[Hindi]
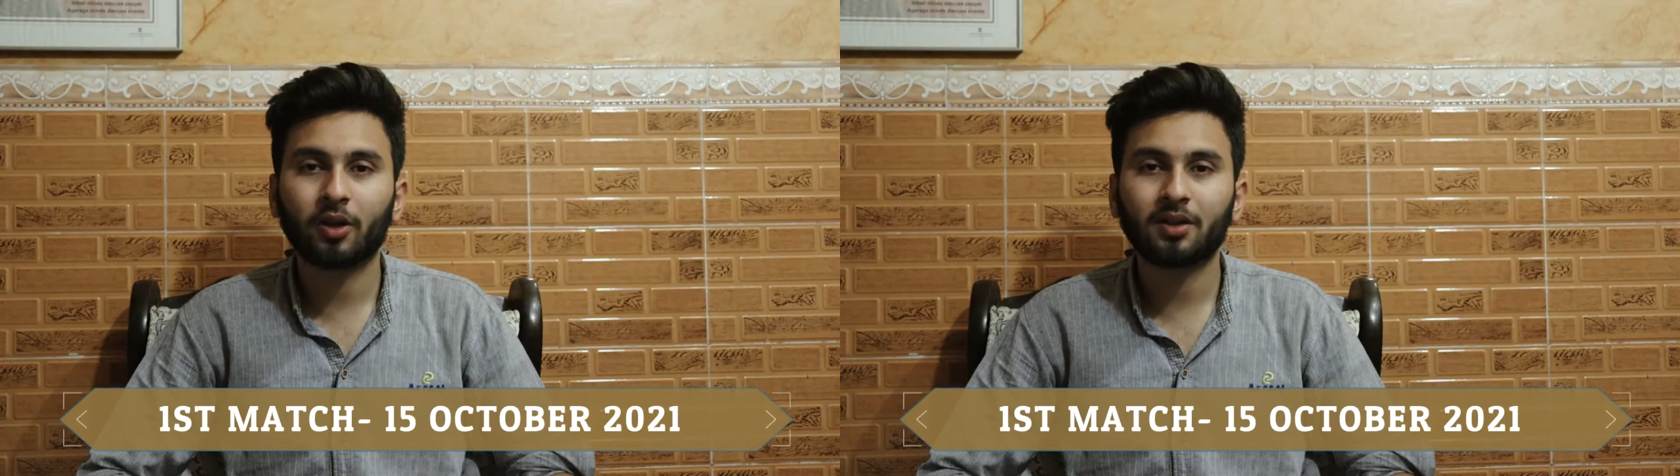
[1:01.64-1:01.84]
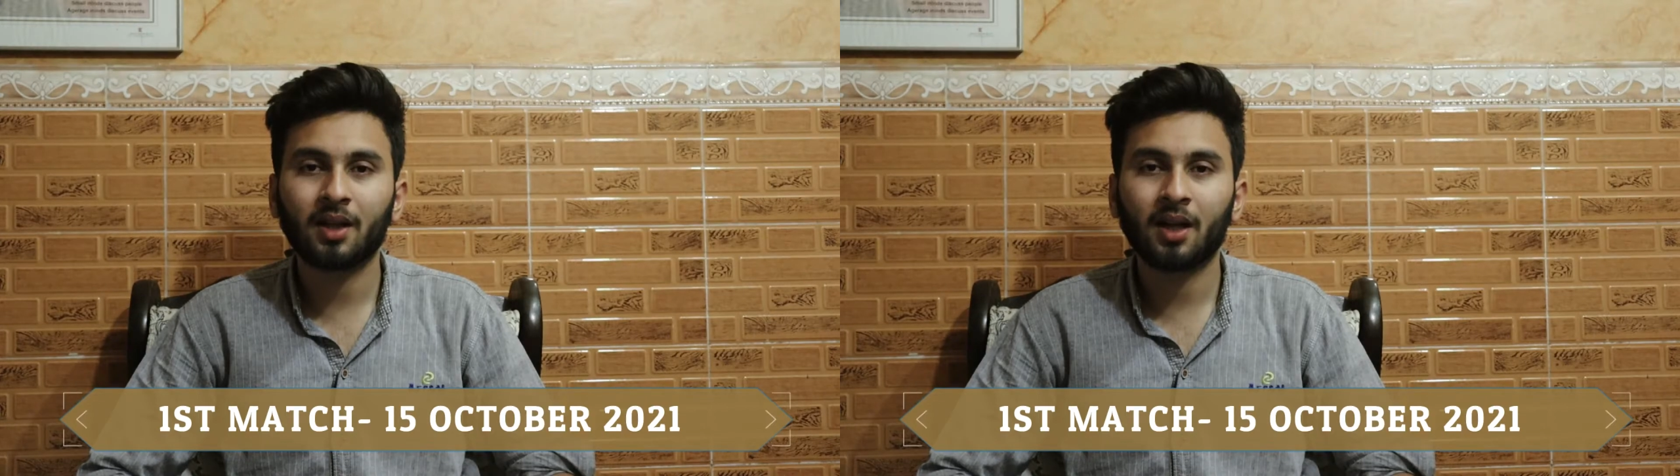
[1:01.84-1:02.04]
जो
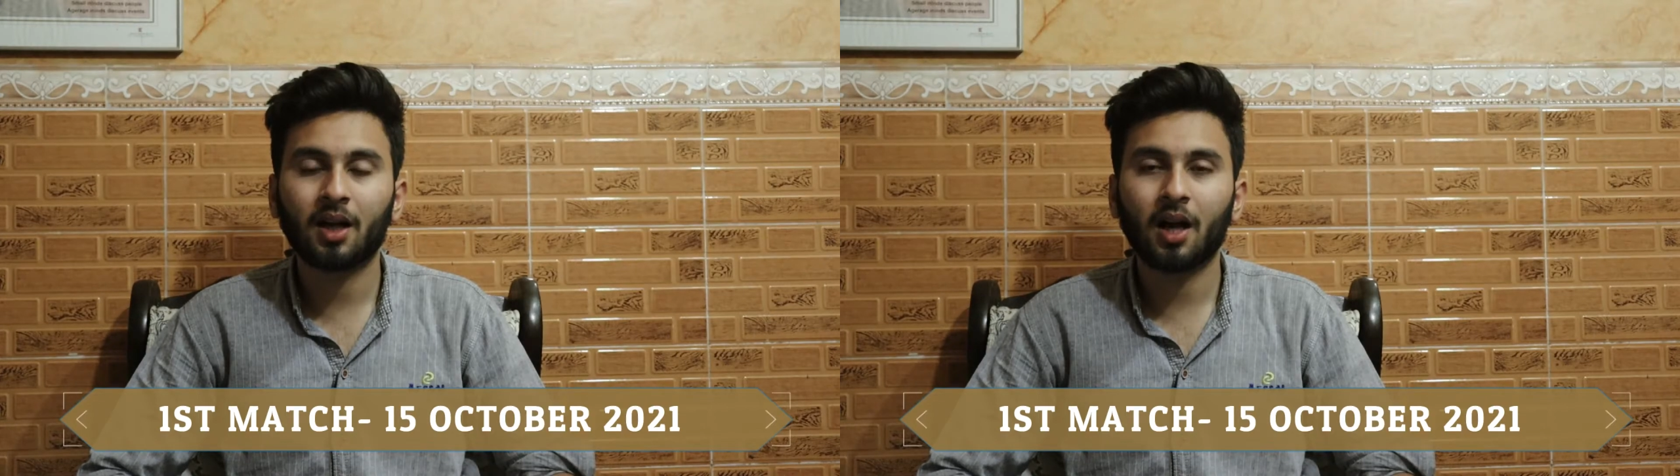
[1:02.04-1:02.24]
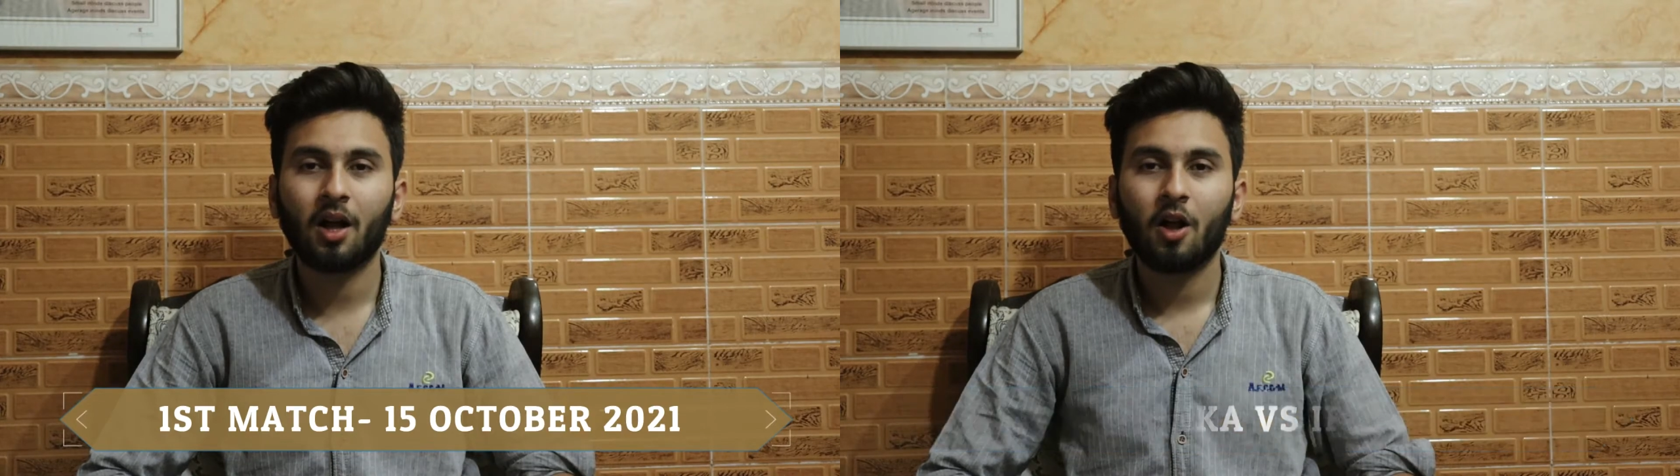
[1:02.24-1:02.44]
कि
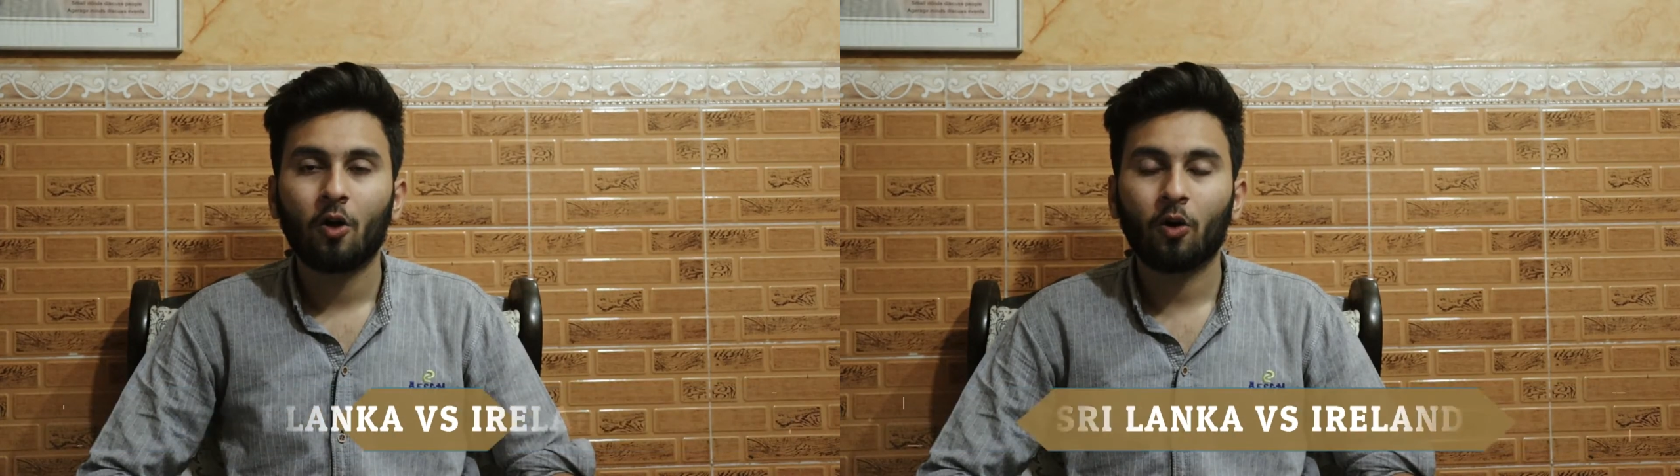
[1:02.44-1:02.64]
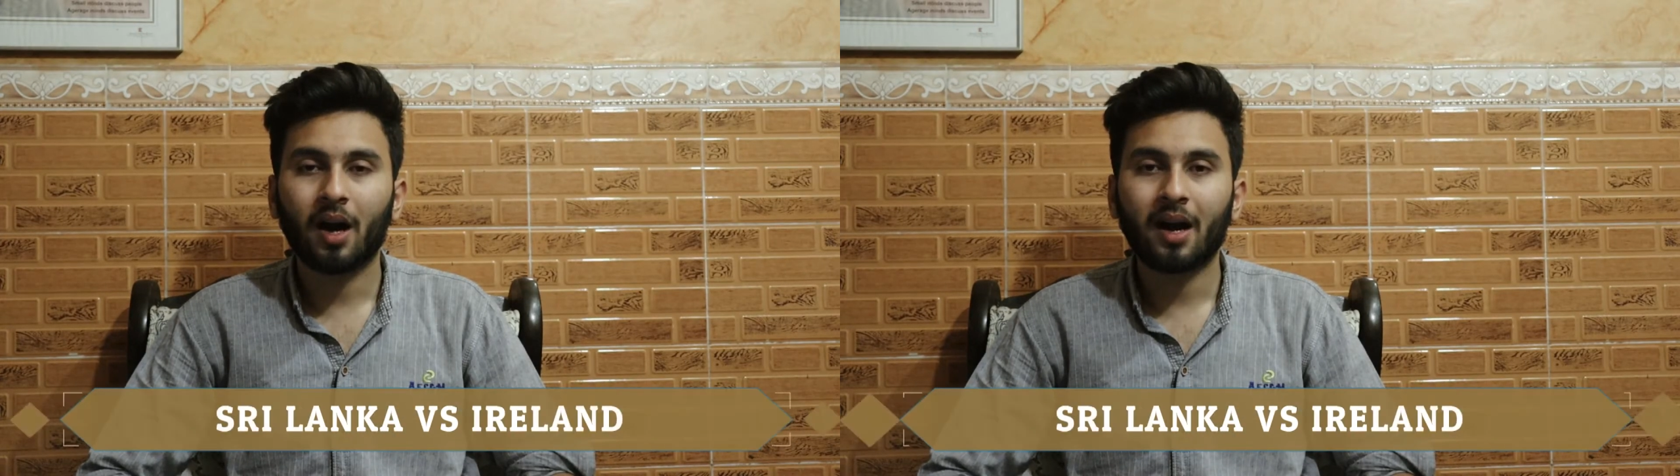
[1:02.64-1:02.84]
श्रीलंका
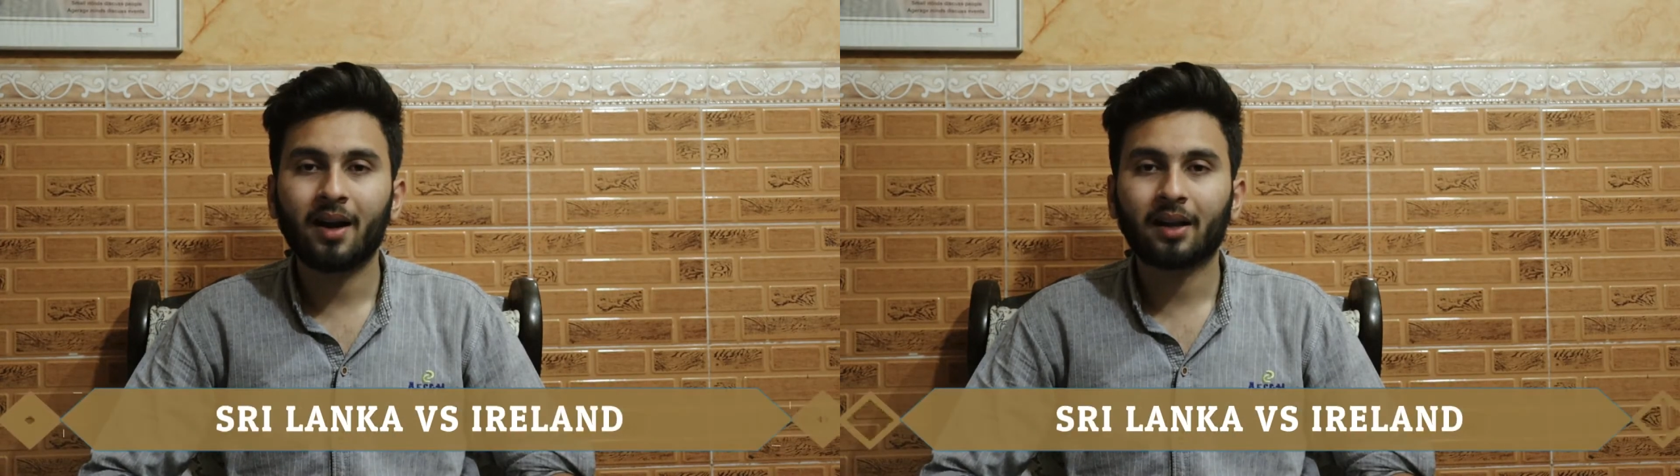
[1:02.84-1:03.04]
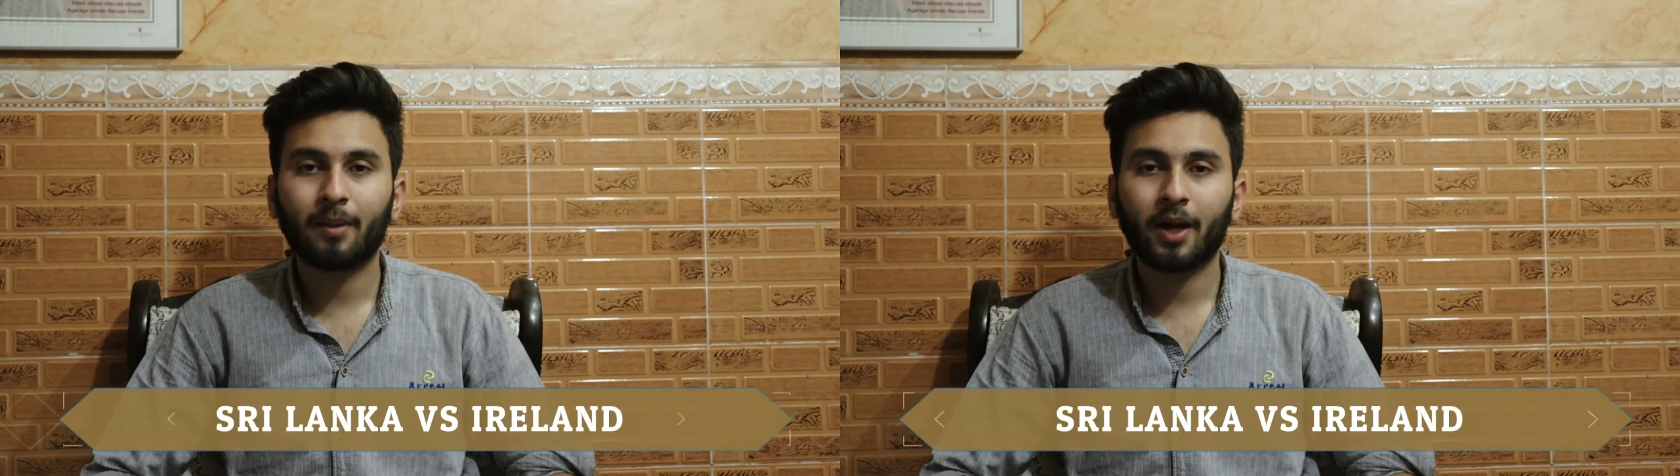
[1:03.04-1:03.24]
और
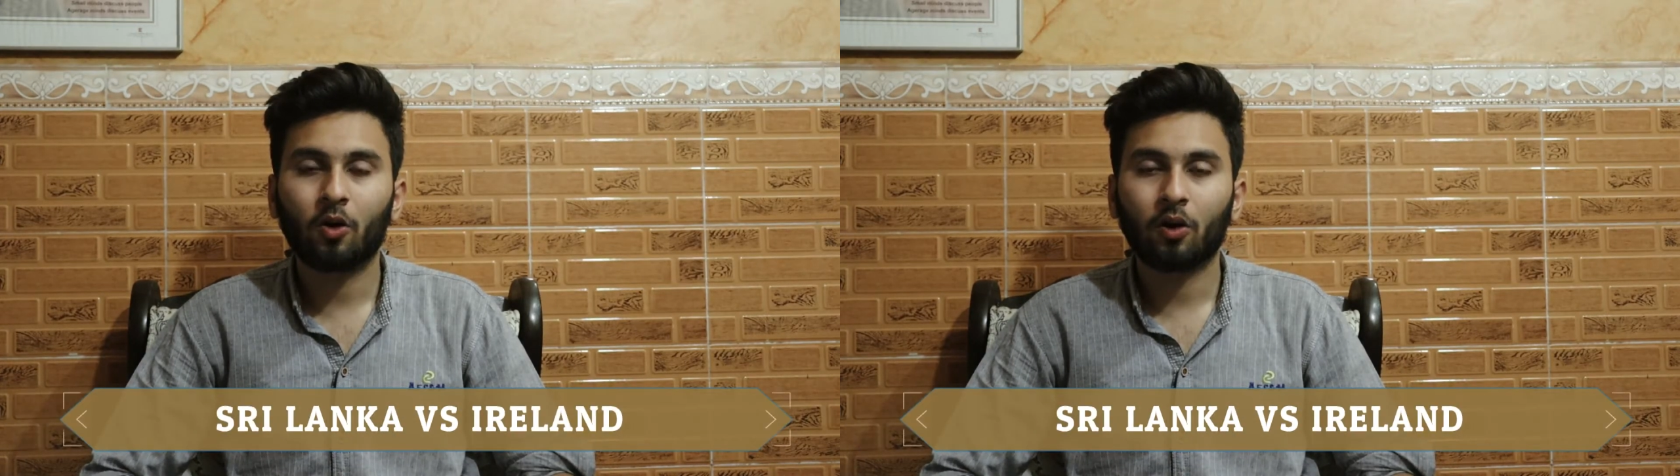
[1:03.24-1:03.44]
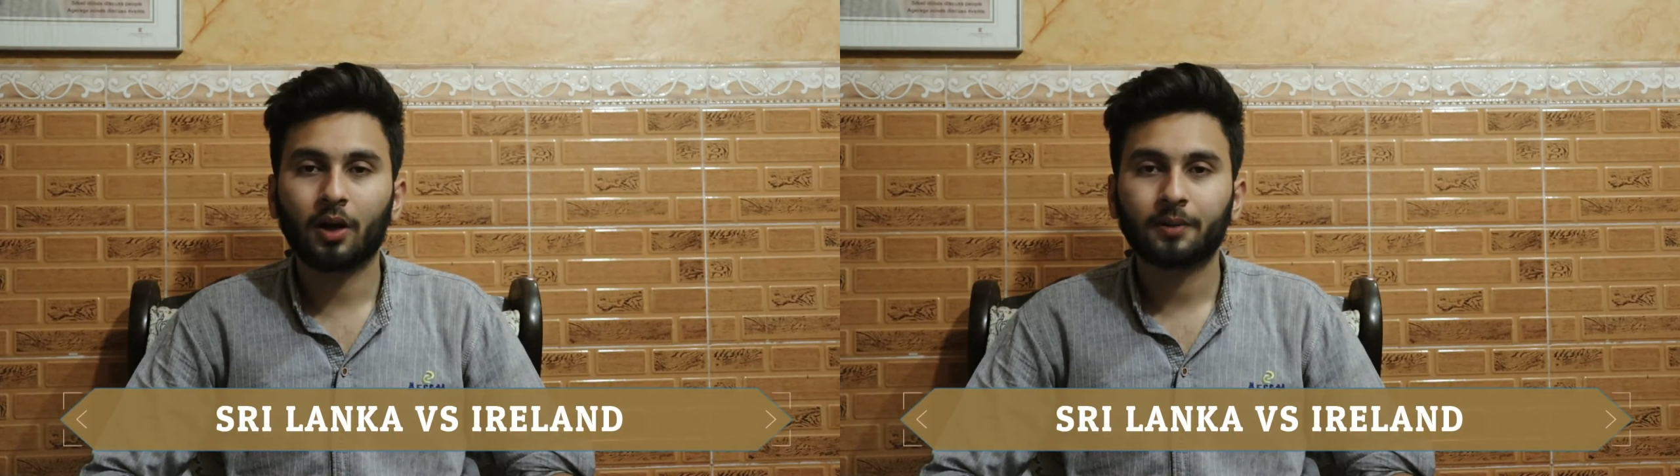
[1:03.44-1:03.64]
आयरलैंड के दरमियान
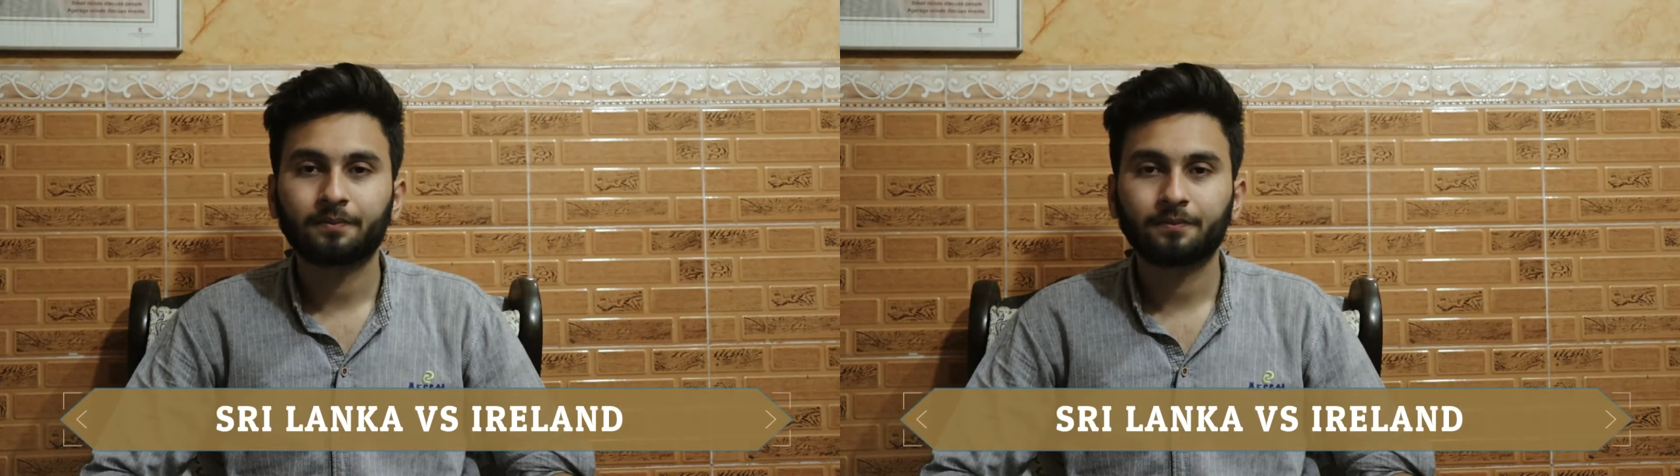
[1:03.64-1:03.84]
होगा